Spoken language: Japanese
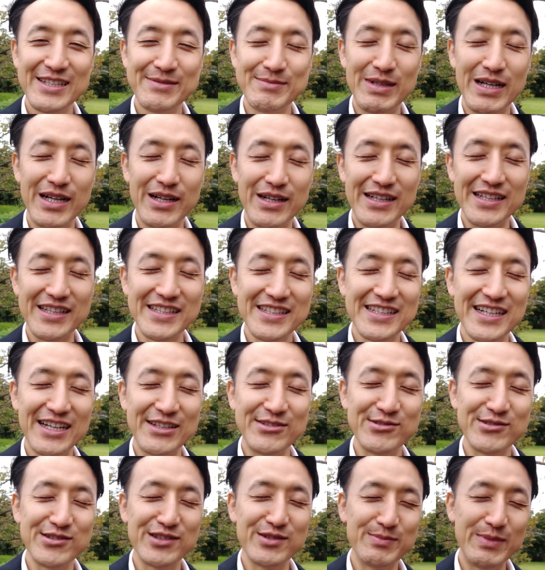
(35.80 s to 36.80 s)
まあ、
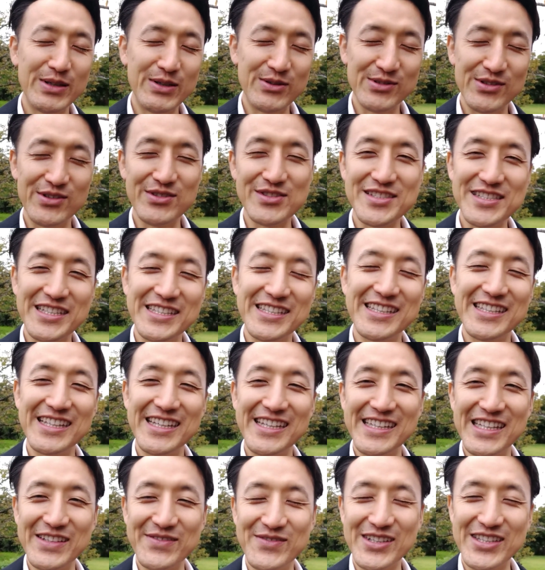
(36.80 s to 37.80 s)
軽く目を閉じていた
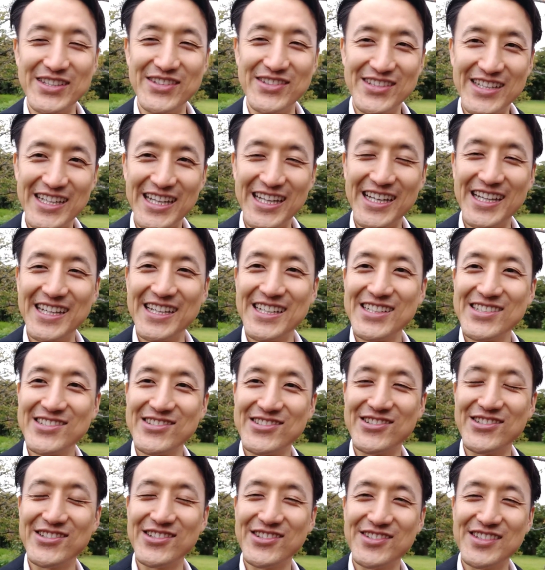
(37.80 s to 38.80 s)
だいてもいいので
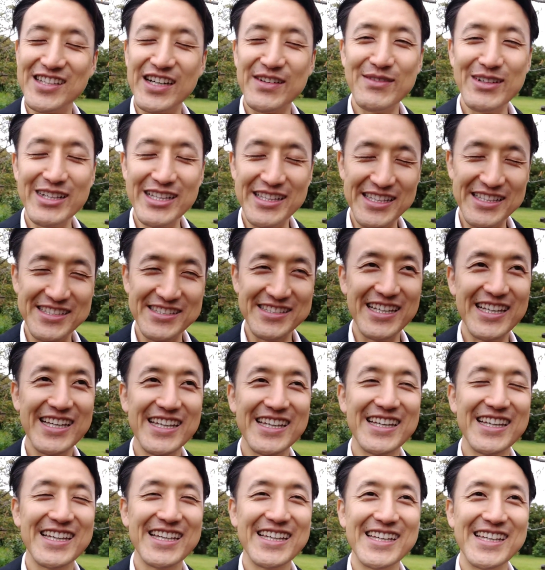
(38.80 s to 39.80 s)
こういう山にですね
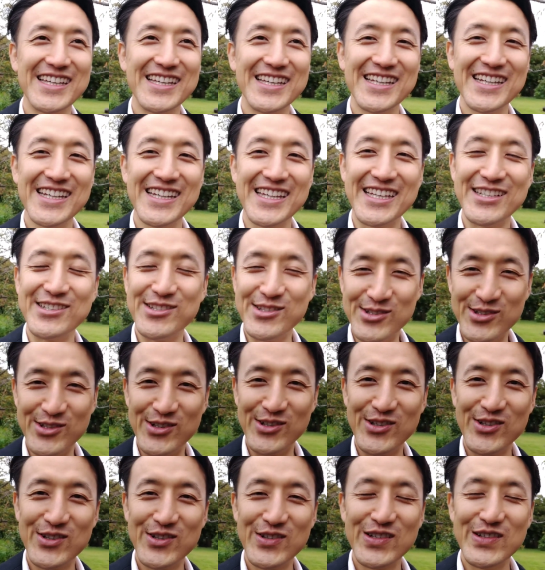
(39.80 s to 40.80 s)
いる
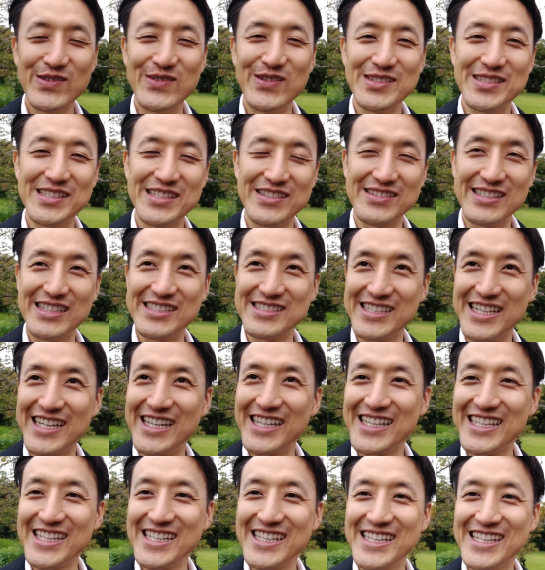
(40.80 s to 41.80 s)
と思ってください